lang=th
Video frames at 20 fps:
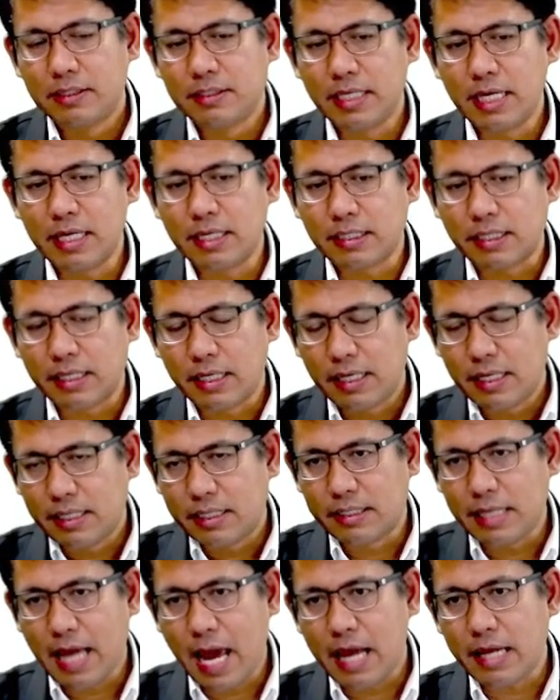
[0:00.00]
ซึ่ง
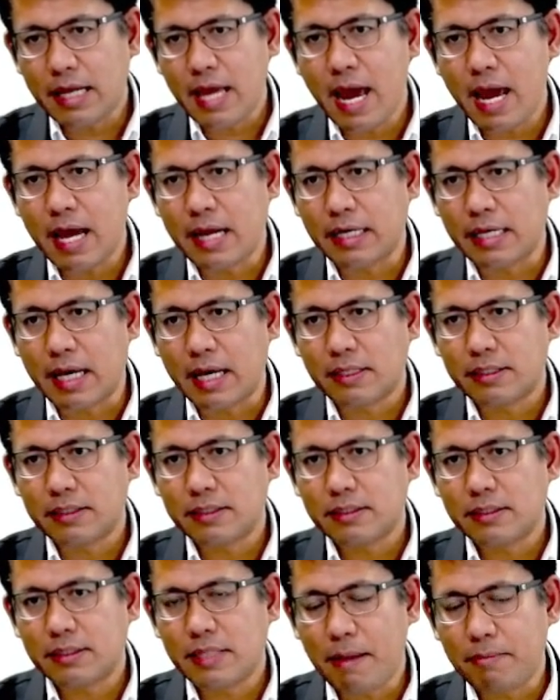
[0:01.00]
นายหน้าเนี่ย
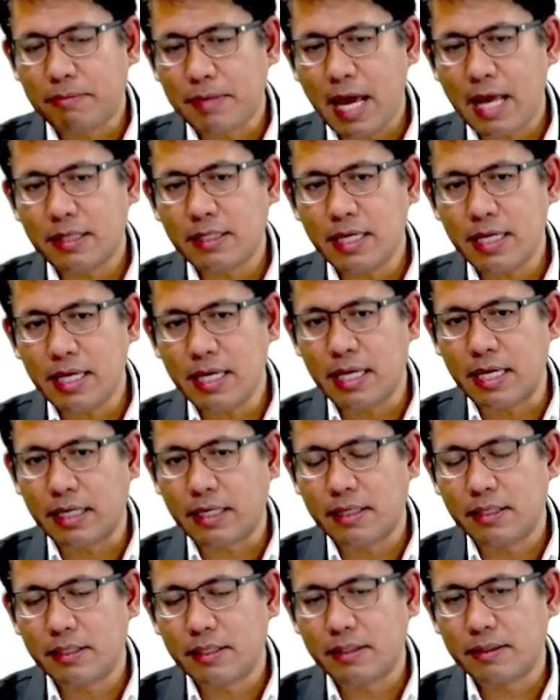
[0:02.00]
ทำหน้าที่
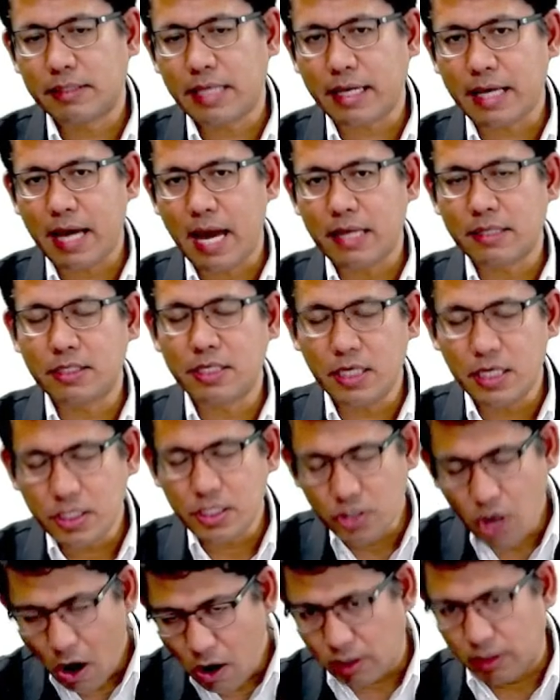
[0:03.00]
ในการชี้
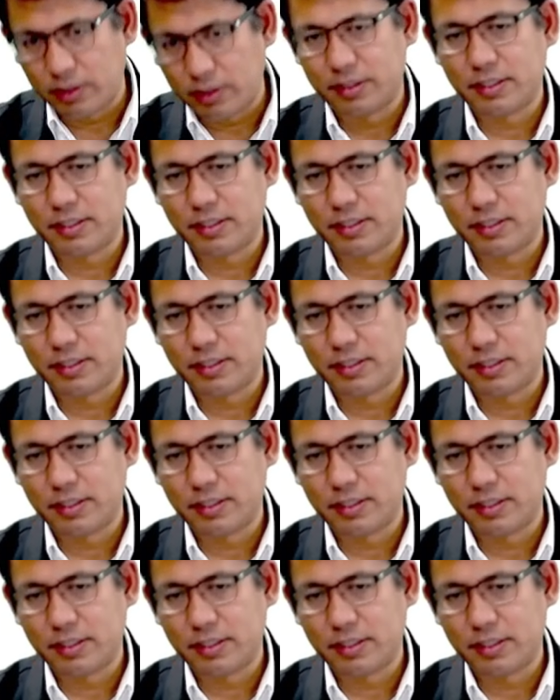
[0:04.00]
ช่อง